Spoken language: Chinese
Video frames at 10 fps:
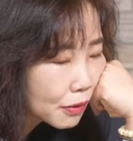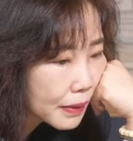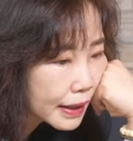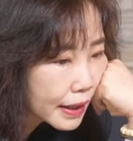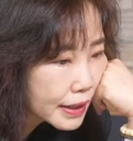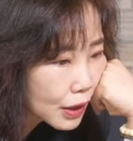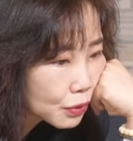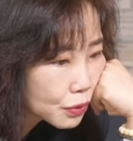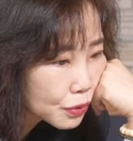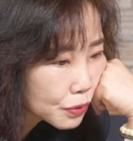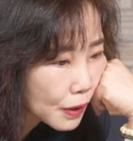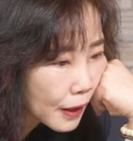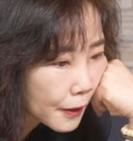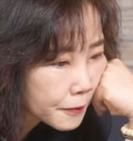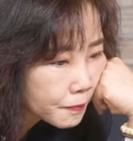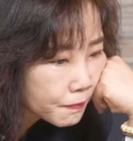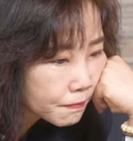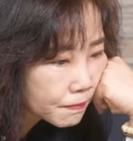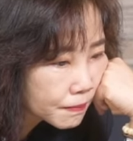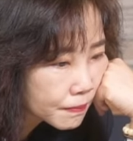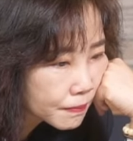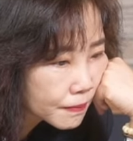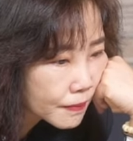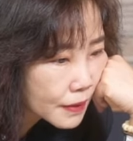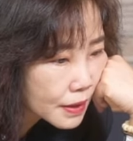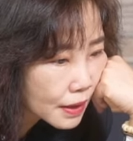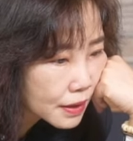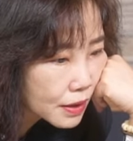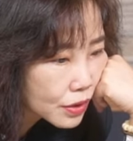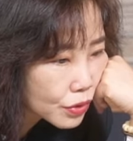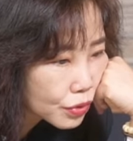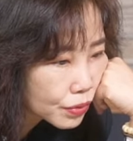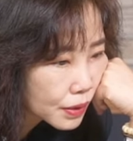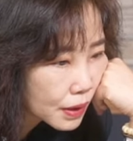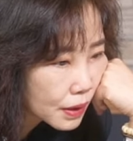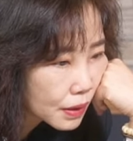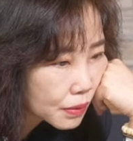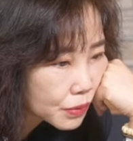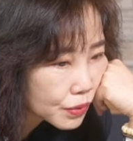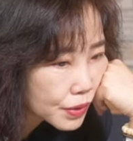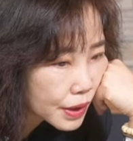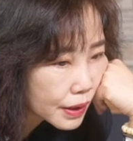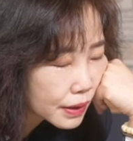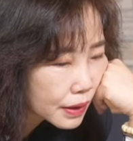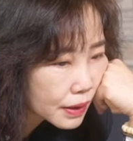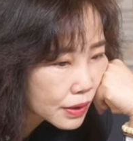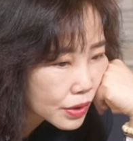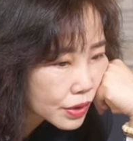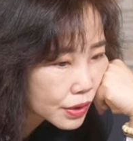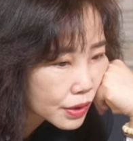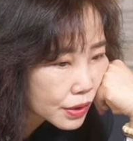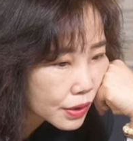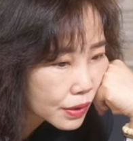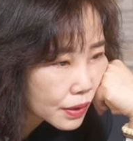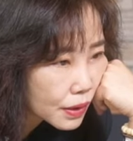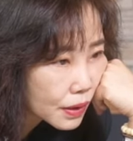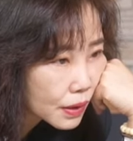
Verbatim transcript: 我们来看一下陆股啊，嗯，上证指数呢目前呢是